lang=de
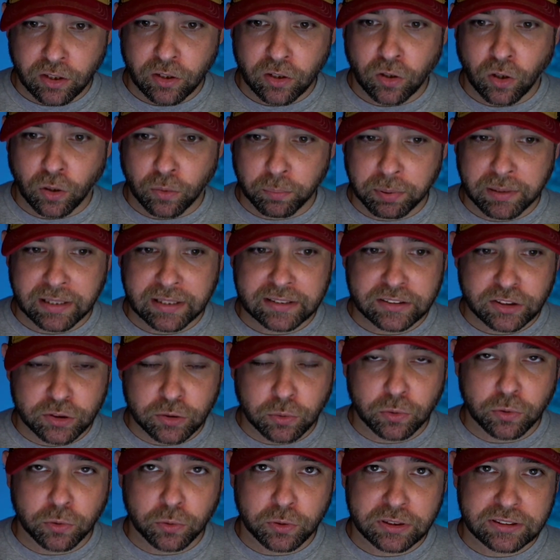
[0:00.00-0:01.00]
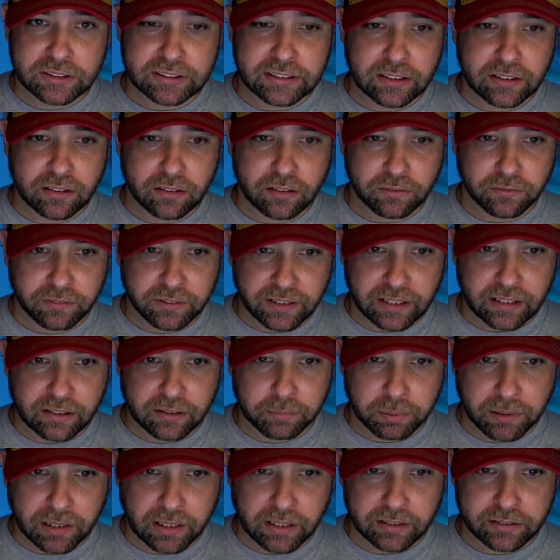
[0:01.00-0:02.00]
komplett so durchziehen, wie er
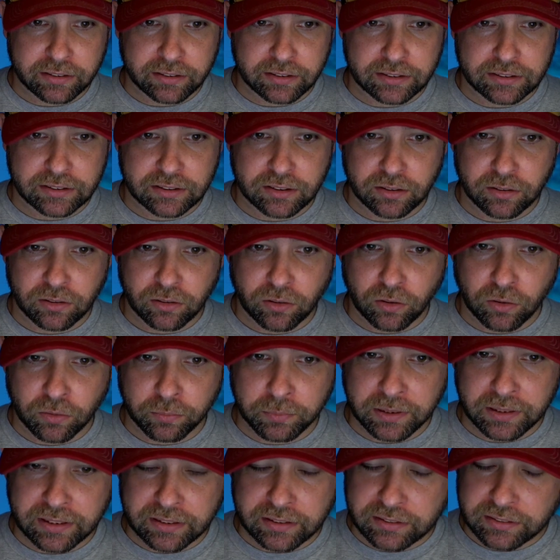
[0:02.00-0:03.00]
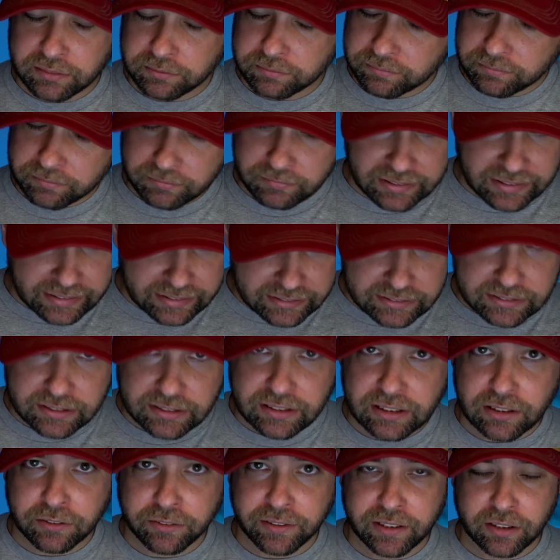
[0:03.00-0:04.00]
geplant ist, um in, nichts in
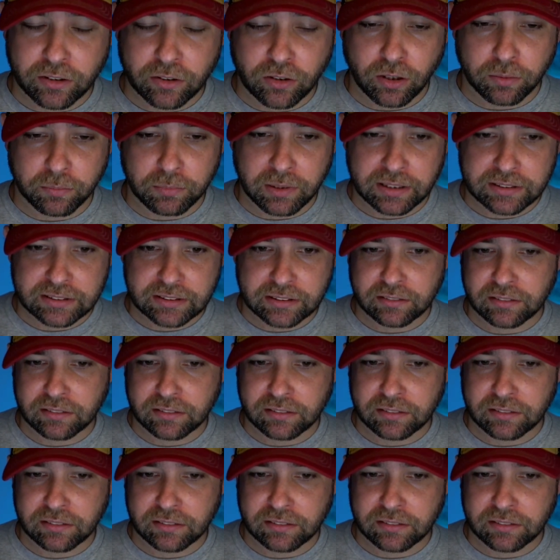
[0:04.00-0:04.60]
die Quere kommen lassen.